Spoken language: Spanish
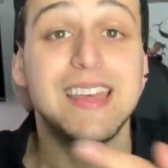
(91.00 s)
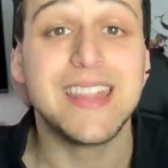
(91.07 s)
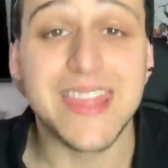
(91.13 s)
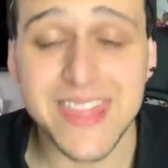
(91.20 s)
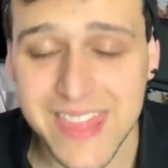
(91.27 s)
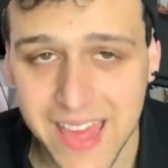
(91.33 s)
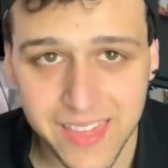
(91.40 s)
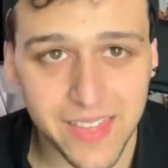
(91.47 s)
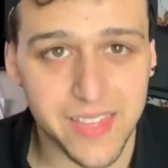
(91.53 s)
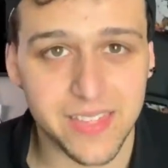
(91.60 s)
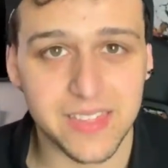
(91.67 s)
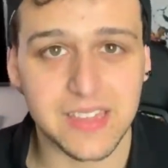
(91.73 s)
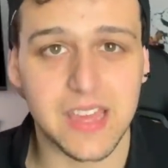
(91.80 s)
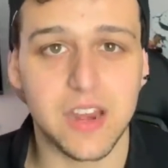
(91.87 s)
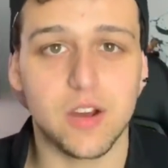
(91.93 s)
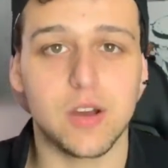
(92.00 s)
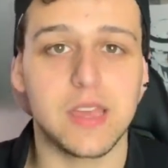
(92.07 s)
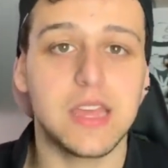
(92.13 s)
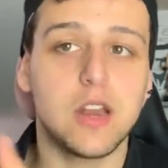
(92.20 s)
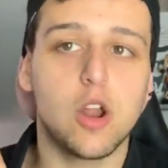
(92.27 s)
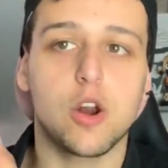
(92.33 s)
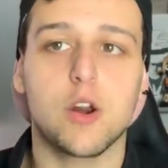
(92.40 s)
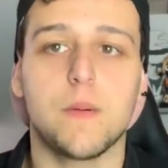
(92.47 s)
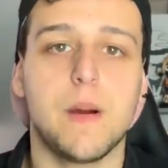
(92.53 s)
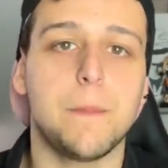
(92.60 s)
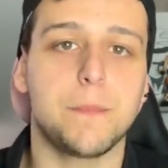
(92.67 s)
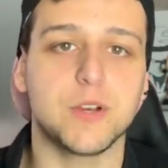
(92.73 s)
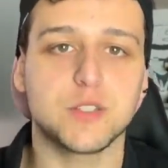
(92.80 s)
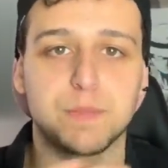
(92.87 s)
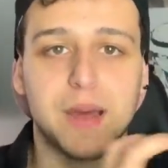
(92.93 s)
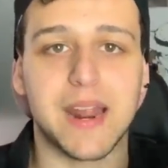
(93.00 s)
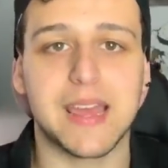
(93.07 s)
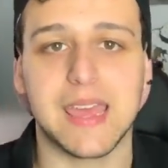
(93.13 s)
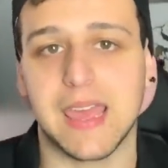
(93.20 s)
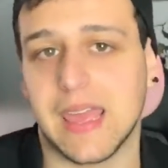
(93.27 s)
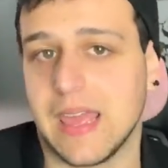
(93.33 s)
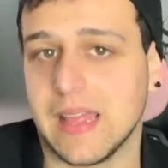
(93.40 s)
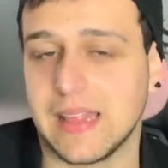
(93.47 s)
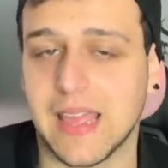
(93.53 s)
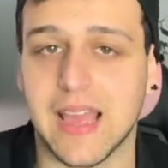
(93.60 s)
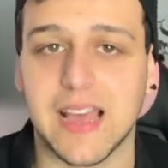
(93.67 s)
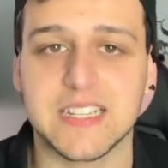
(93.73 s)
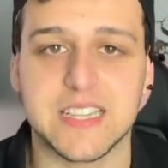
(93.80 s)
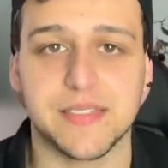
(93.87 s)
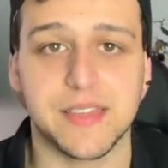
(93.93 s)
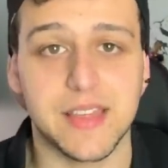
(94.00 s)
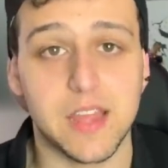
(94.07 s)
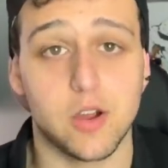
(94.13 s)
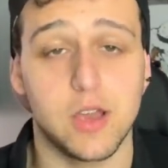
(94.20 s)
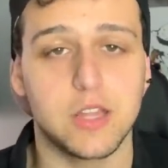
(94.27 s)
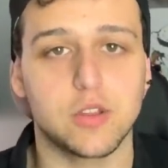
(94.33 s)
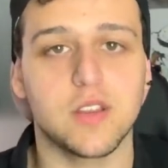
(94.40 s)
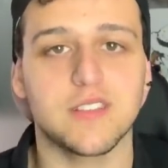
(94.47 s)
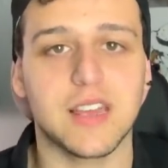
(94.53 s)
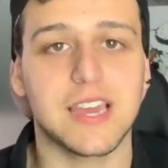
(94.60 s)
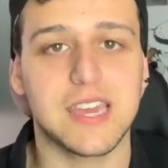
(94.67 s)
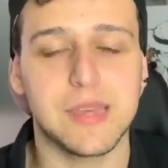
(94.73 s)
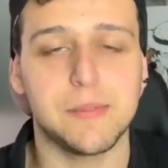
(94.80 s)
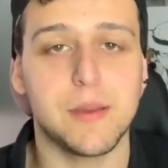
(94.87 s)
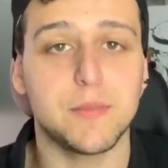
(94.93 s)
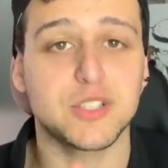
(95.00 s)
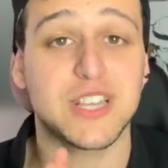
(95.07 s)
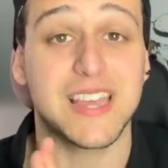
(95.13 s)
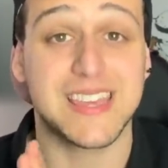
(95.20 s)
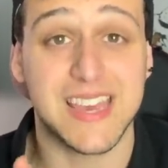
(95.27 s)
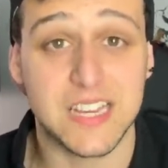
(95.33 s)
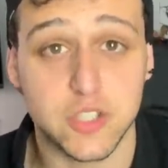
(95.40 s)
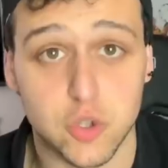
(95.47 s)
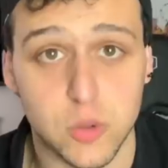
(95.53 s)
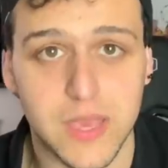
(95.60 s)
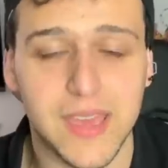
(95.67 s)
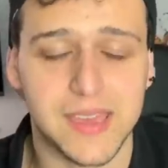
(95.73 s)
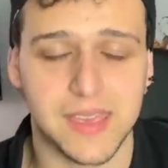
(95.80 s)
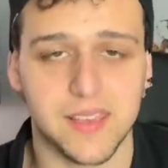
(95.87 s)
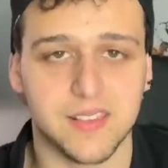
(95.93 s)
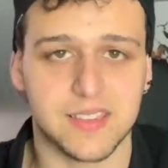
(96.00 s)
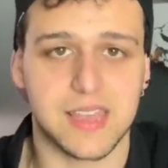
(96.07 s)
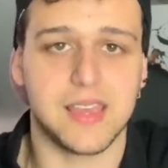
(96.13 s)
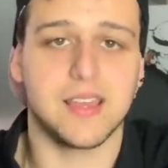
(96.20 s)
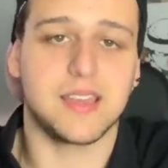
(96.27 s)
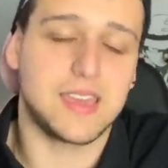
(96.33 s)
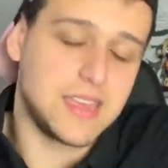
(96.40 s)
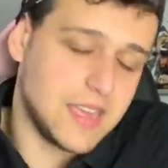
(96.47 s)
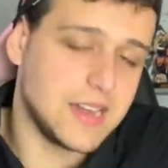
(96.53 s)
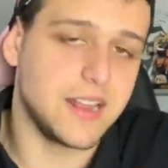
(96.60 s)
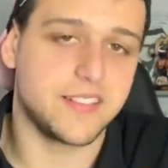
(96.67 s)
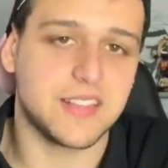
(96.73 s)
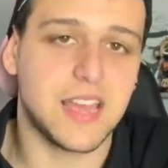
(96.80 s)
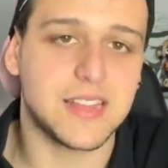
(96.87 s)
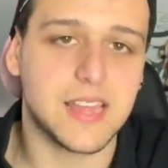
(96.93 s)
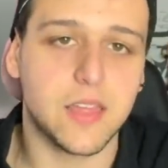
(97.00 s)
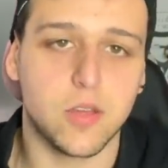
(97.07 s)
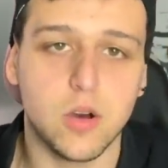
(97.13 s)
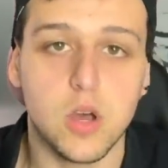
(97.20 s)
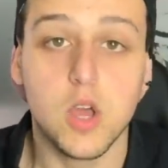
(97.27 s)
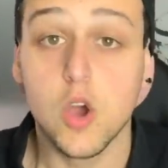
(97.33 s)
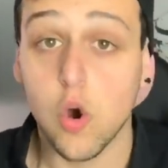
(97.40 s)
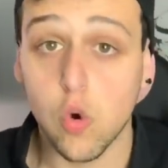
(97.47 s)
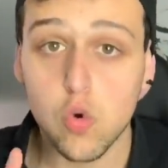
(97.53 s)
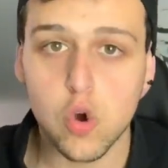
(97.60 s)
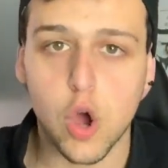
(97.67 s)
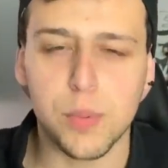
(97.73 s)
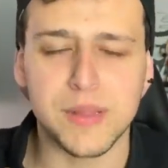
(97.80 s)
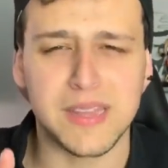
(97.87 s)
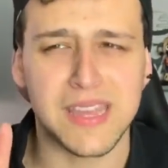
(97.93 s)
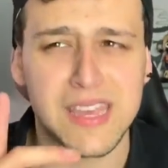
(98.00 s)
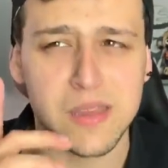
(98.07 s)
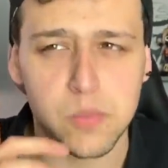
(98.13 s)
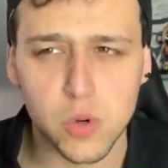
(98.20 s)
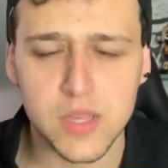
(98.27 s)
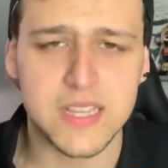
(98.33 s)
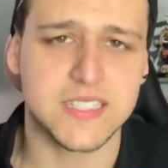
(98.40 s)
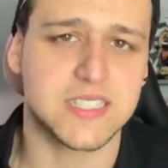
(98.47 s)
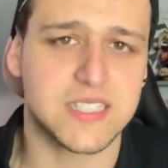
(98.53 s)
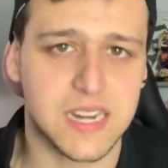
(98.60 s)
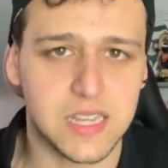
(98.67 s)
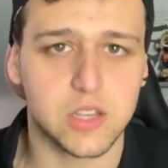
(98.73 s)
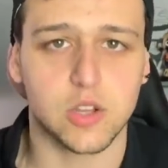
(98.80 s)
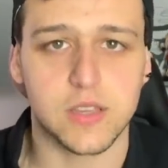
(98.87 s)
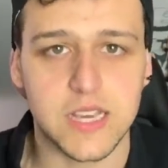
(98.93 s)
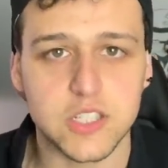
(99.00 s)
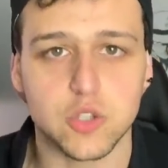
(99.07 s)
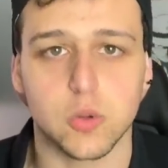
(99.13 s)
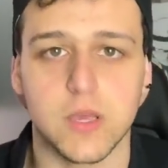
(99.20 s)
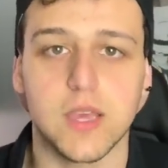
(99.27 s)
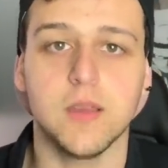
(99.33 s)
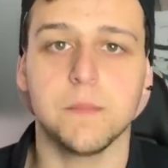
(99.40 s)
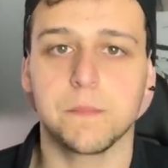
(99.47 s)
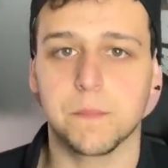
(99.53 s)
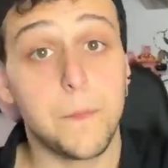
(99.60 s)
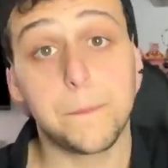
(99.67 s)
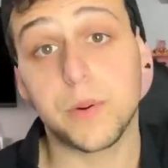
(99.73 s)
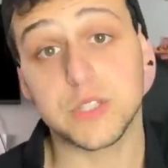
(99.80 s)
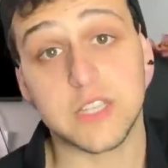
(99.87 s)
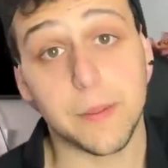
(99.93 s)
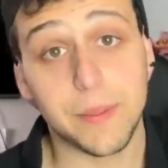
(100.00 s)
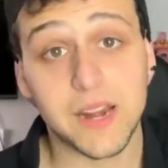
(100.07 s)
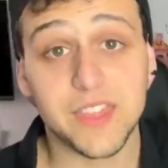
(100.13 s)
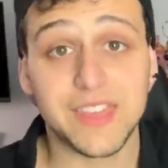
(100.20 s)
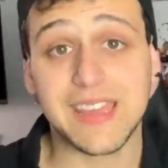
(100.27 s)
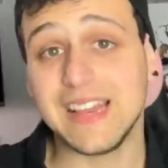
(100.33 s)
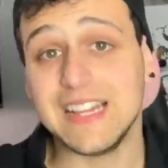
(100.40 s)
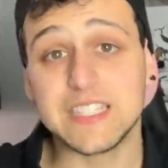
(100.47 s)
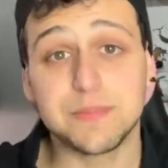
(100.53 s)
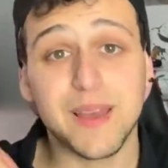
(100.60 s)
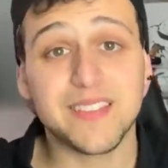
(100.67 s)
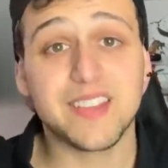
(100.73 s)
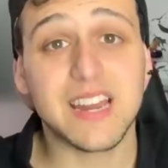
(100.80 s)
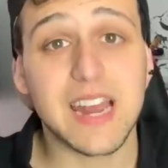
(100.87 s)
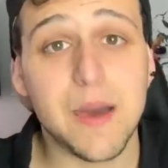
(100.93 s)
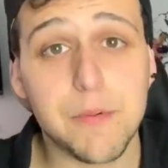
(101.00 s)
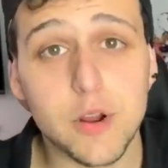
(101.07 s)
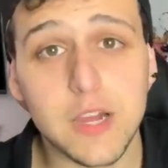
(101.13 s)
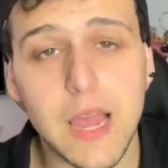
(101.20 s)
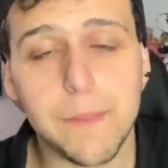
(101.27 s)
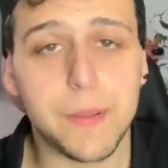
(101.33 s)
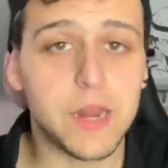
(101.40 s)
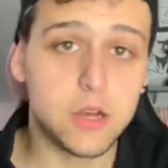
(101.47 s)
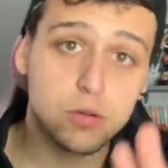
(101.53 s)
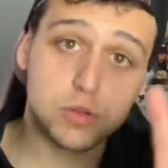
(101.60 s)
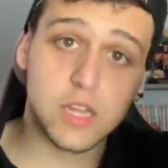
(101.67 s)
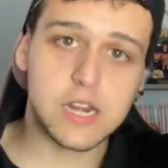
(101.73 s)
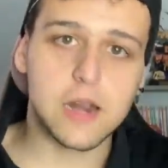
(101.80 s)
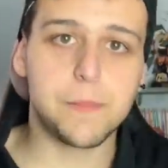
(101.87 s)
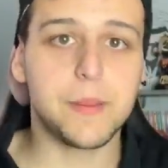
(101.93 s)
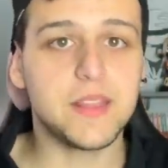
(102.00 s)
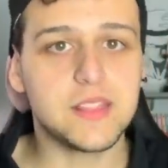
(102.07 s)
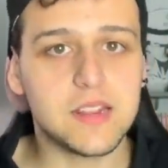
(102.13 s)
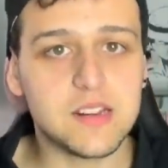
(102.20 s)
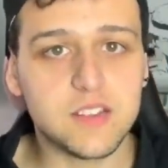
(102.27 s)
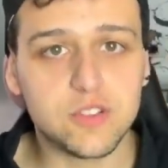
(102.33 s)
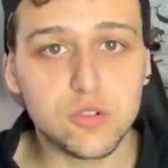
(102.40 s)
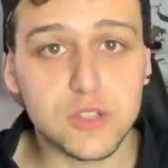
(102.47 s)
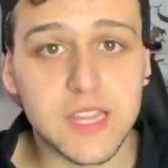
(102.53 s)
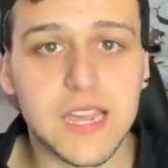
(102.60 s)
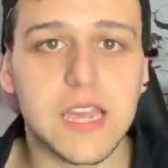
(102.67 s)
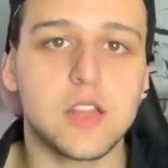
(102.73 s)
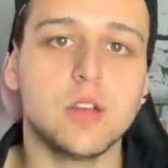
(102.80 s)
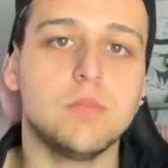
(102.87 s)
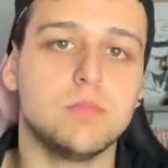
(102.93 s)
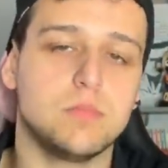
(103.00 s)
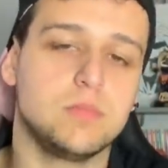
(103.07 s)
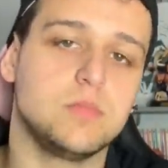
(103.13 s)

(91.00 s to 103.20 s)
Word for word: nada de dinero y lo roban pues para que tenga ese dinero. Entonces aquí vemos a Yasuye, que es que, quien les ha atado, un joven y muy estricto Yasuye, pues que parece que les va a echar la bronca, pero de repente resulta que no.